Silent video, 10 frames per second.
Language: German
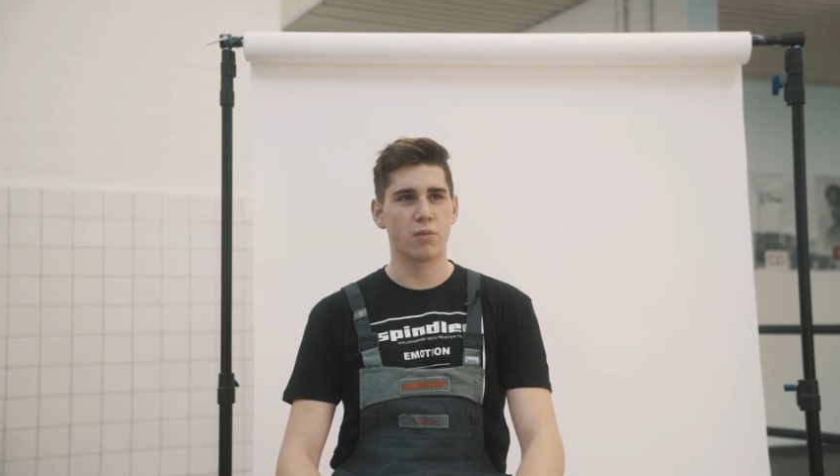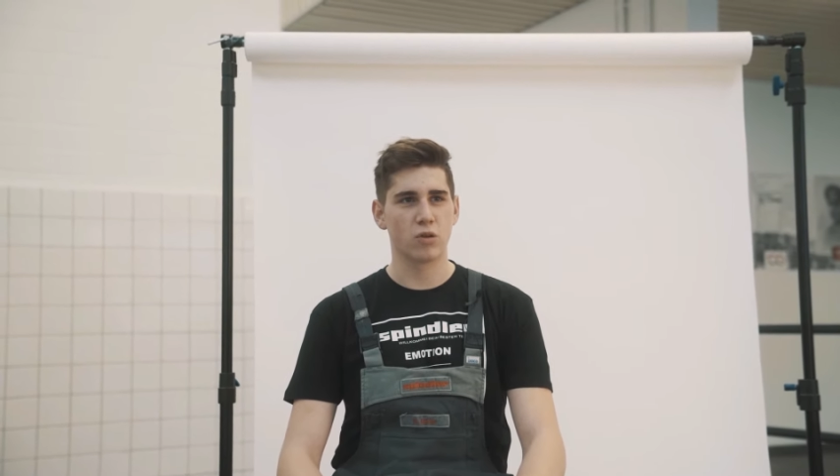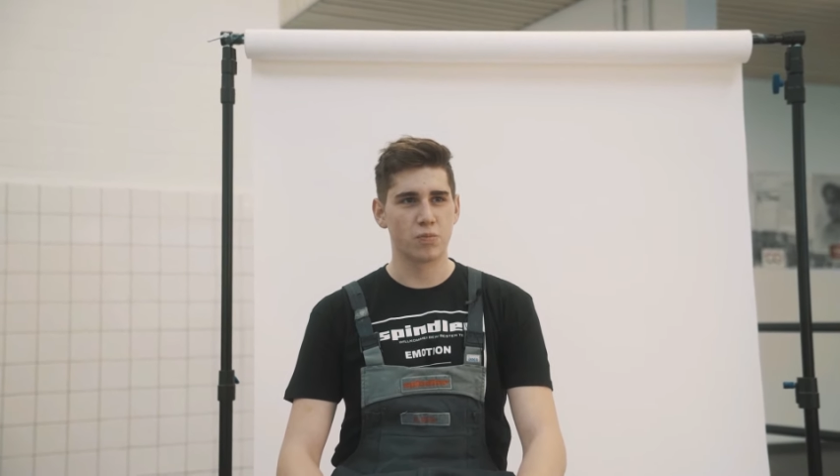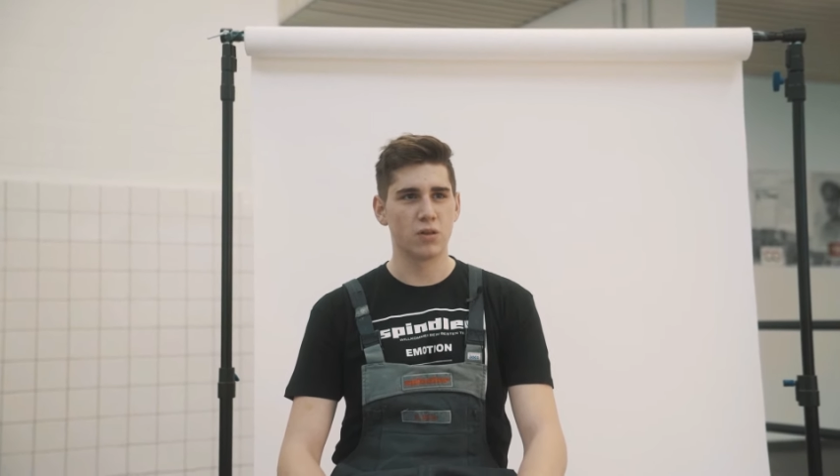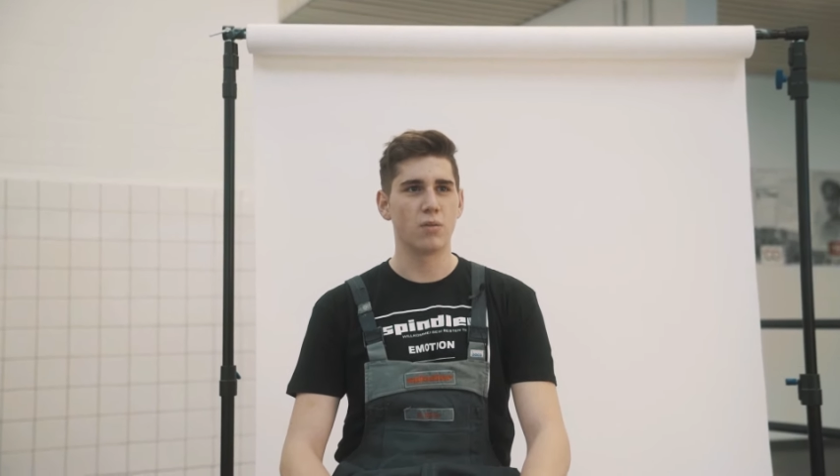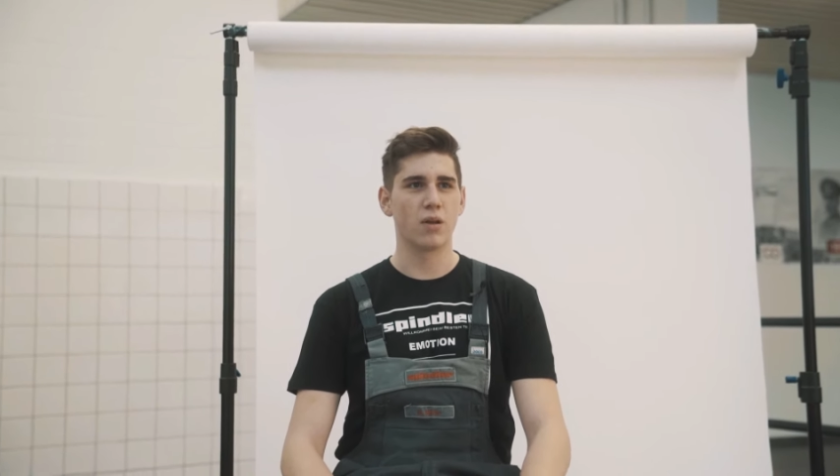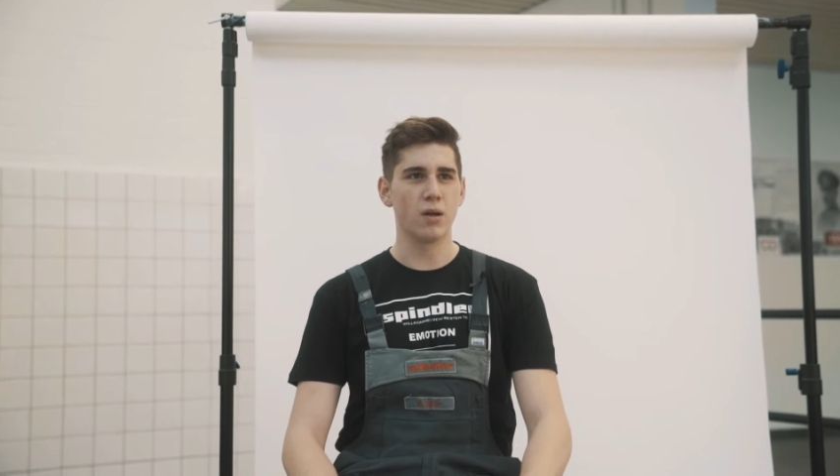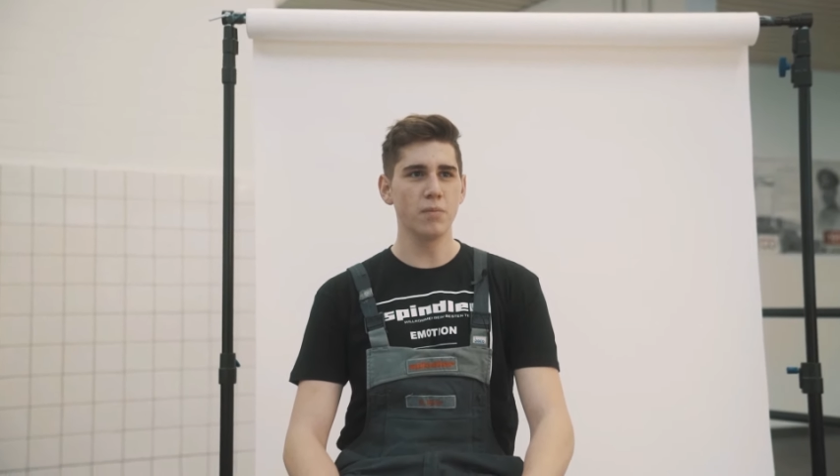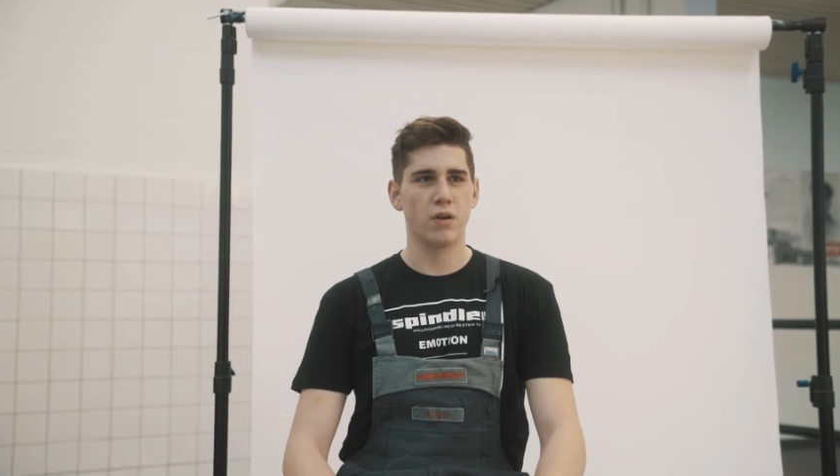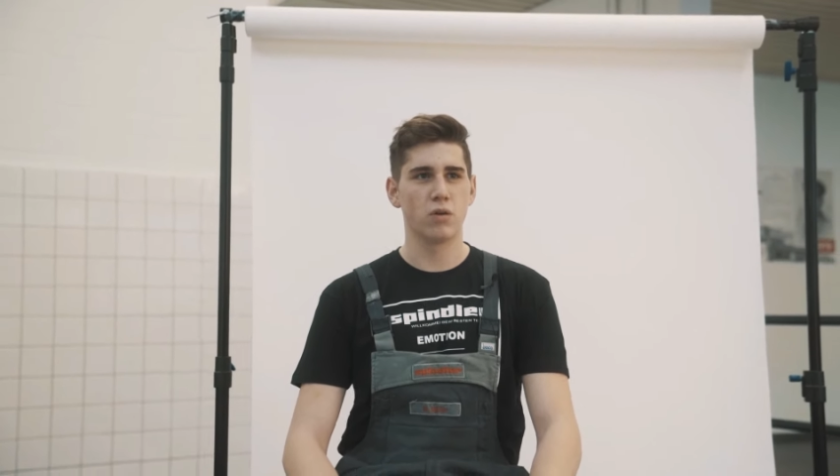bei Spindler
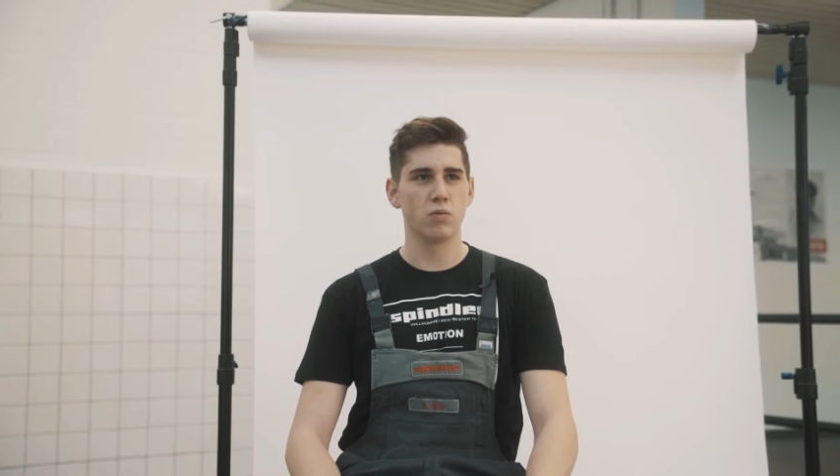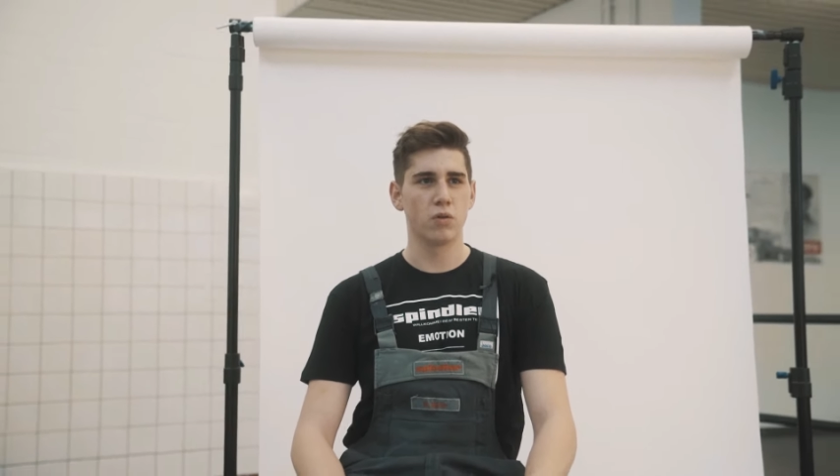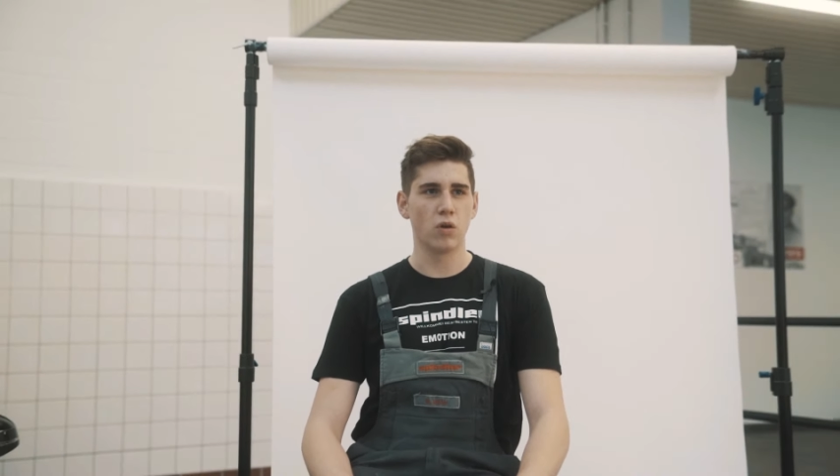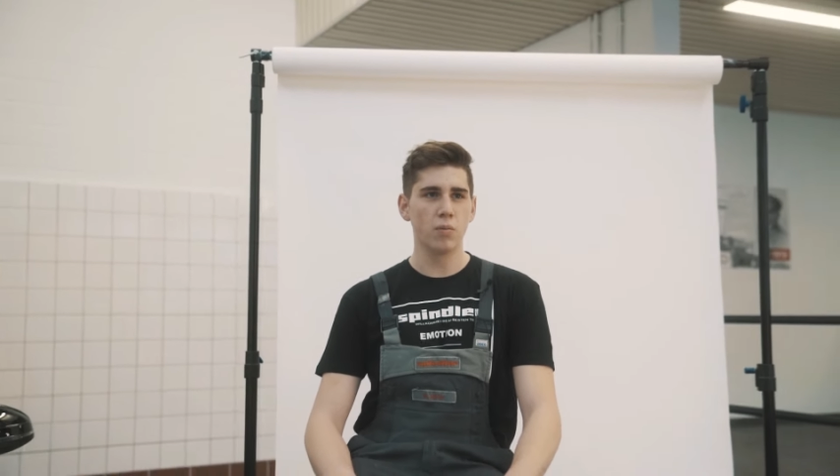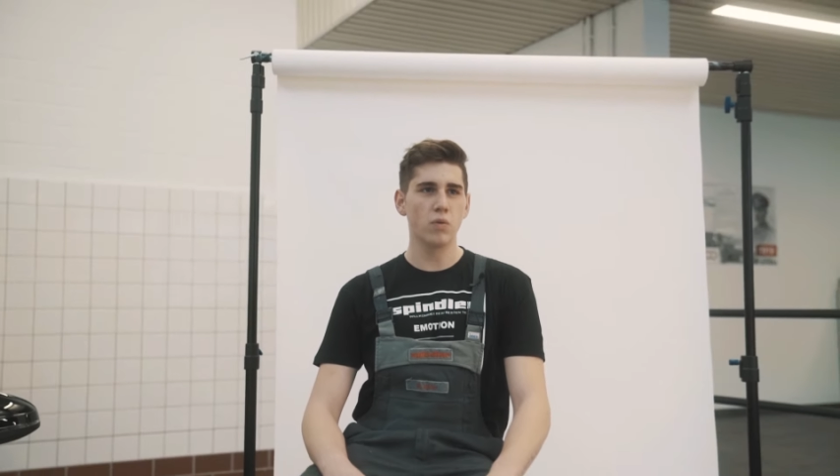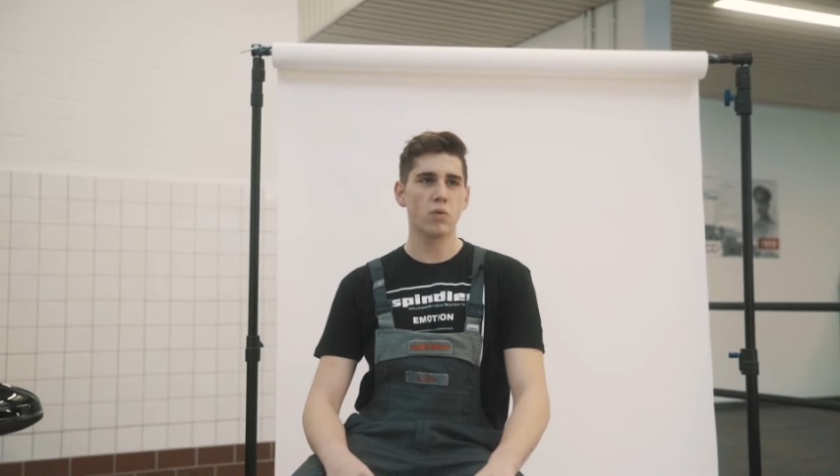bleiben, werde auch übernommen.